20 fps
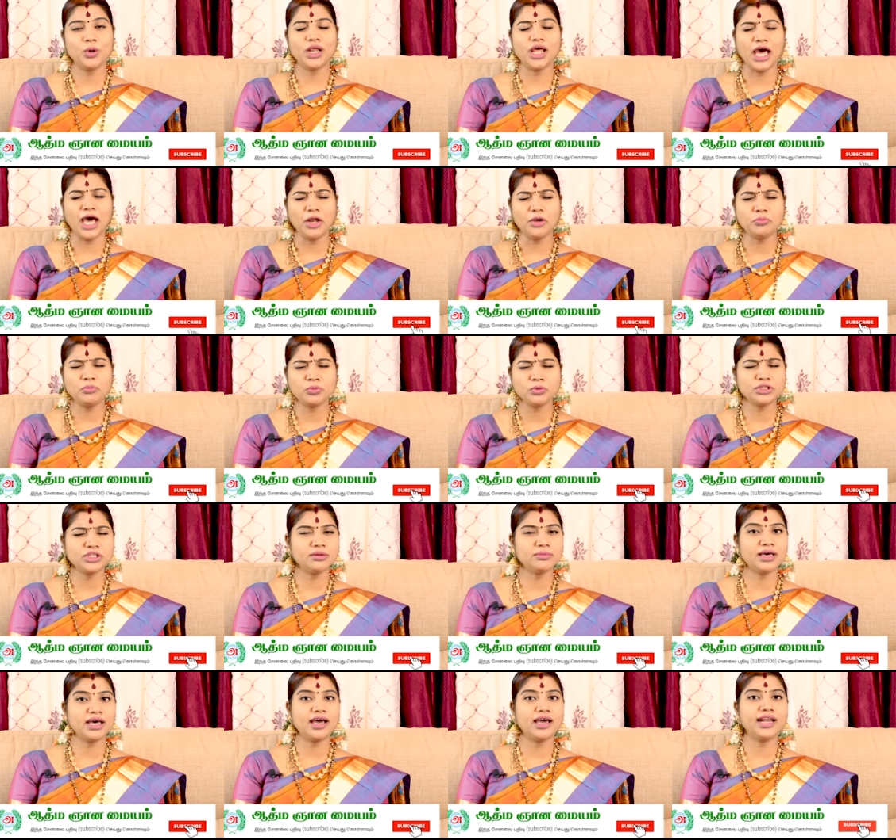ஒரு
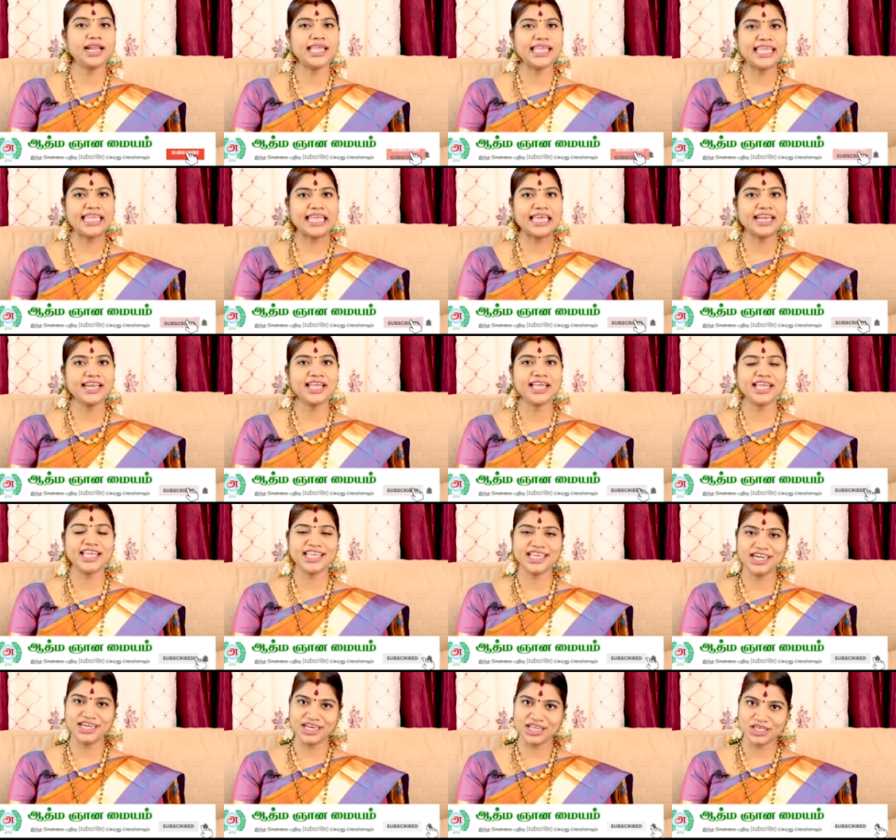அற்புதமான இயற்கை
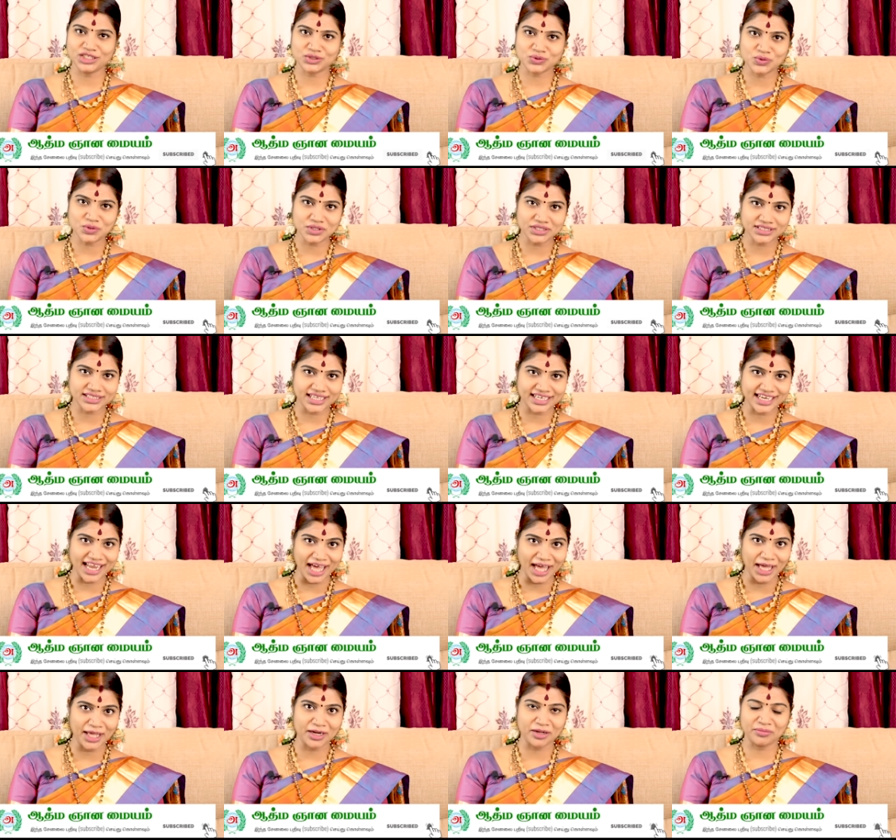எழில் சூழ்ந்த
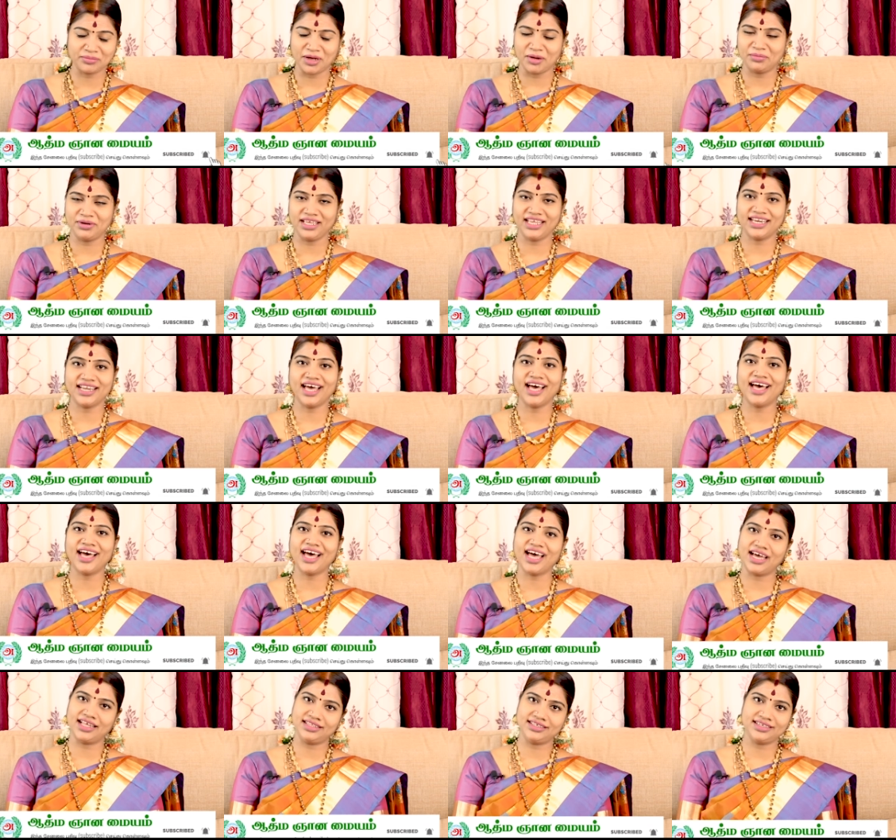நகரம் அப்படின்னா
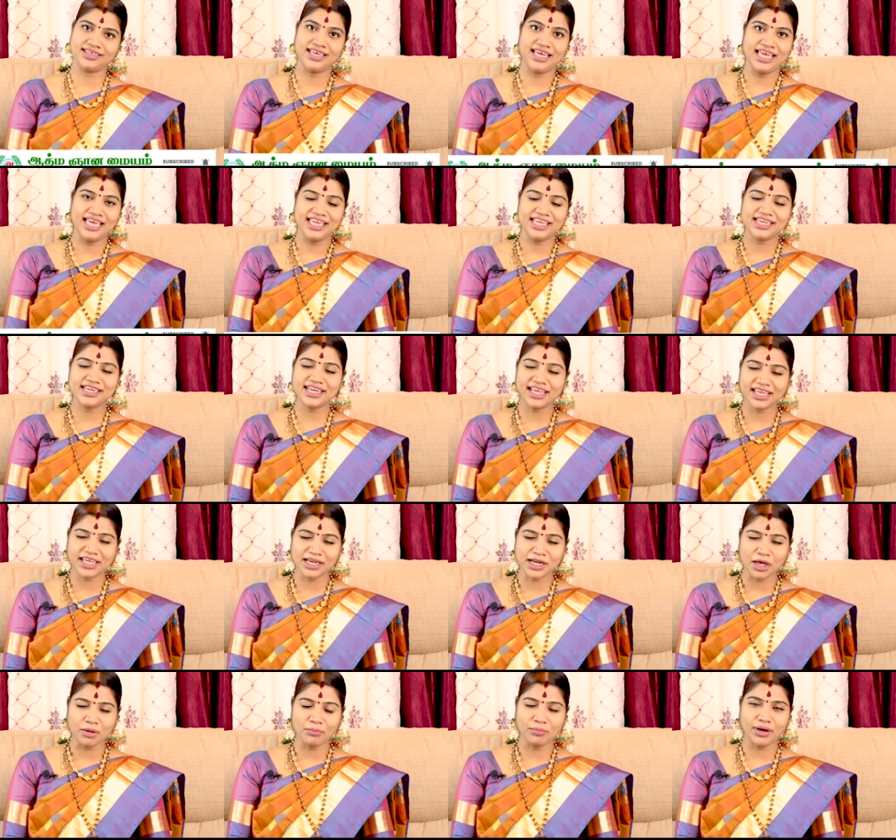அது
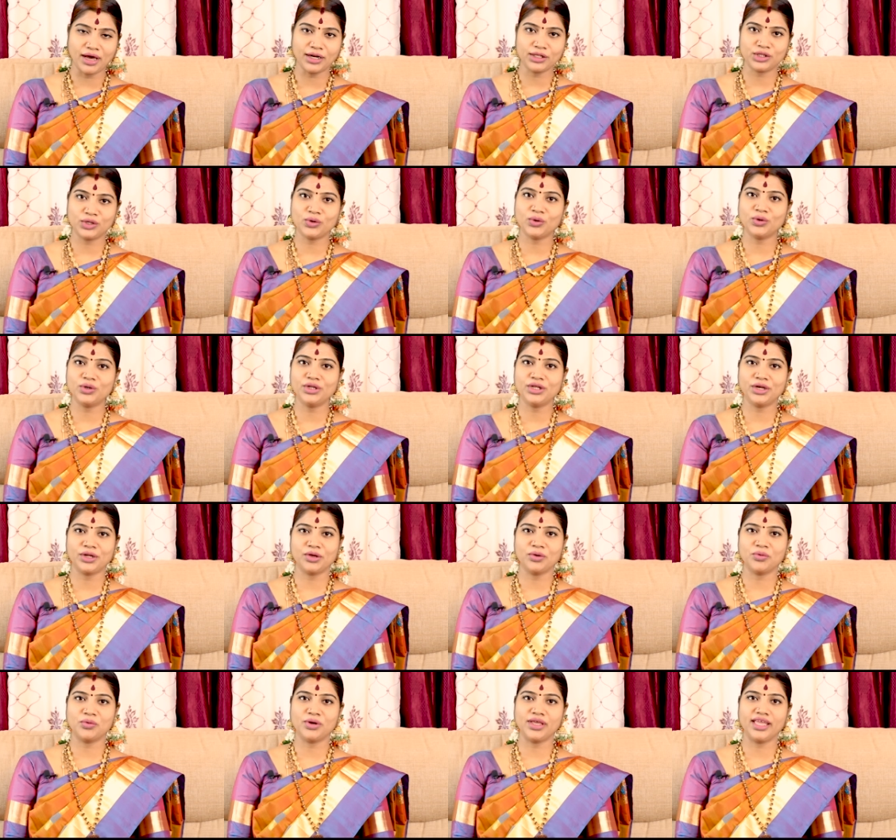இன்றைக்கு நாம் பார்த்து கொண்டு
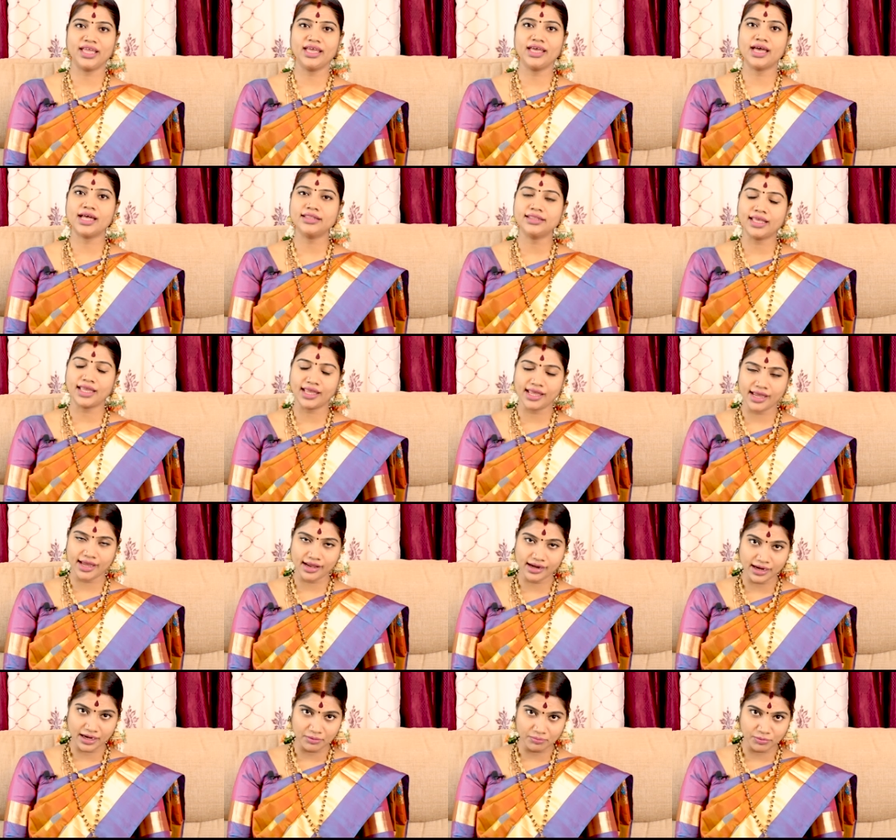இருக்கக்கூடிய அந்த
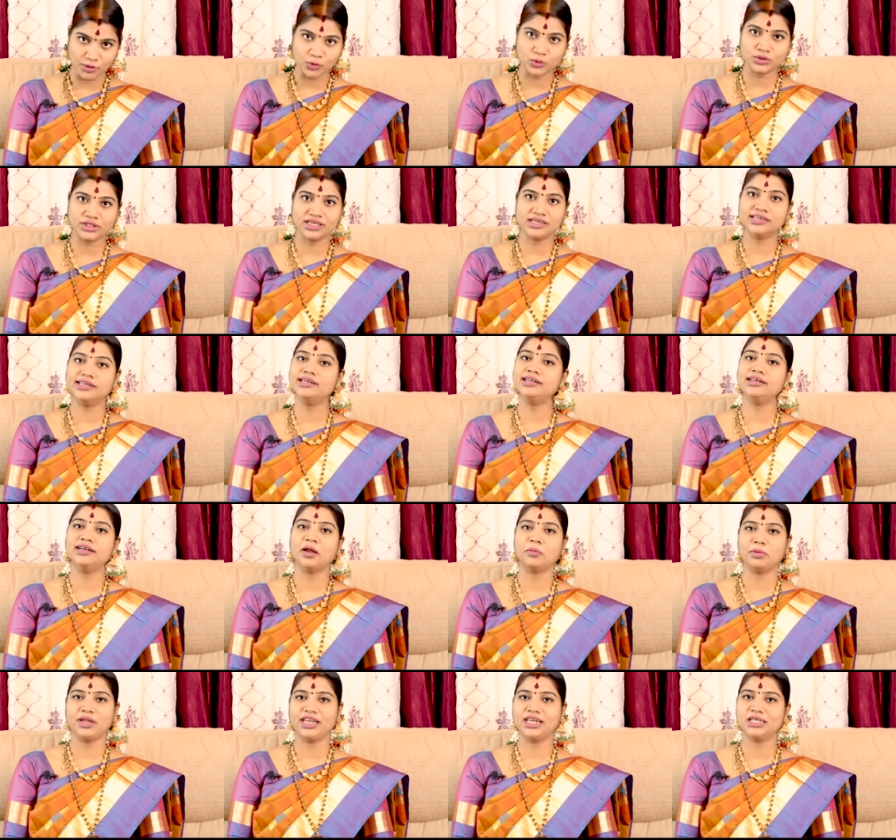கேரள பகுதிகள்
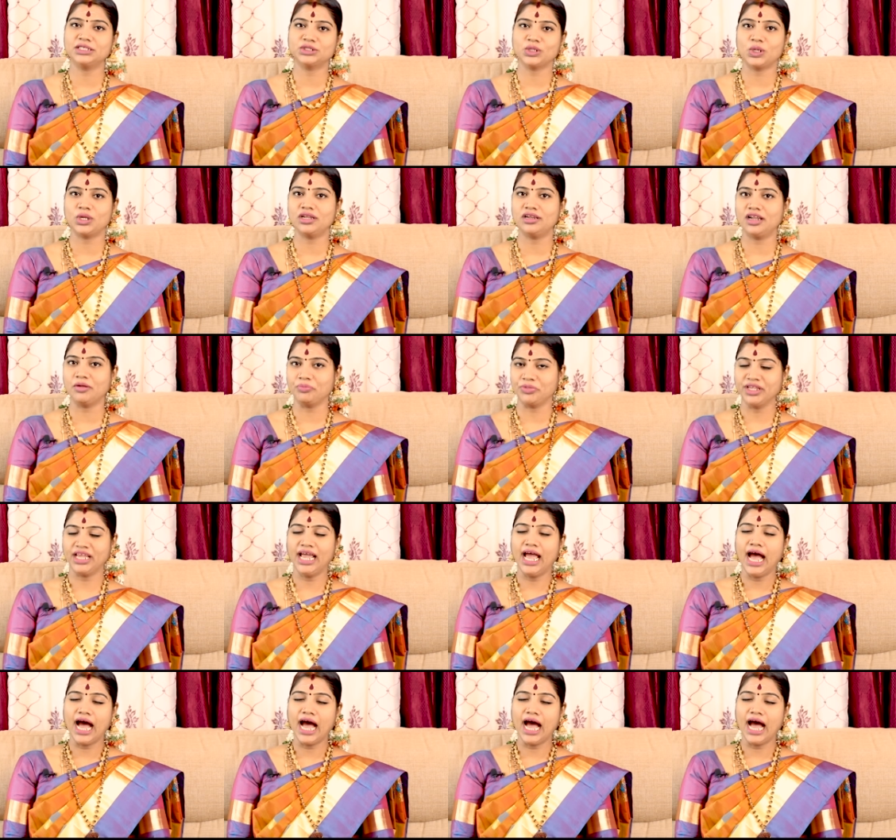அப்படின்னு சொல்லலாம்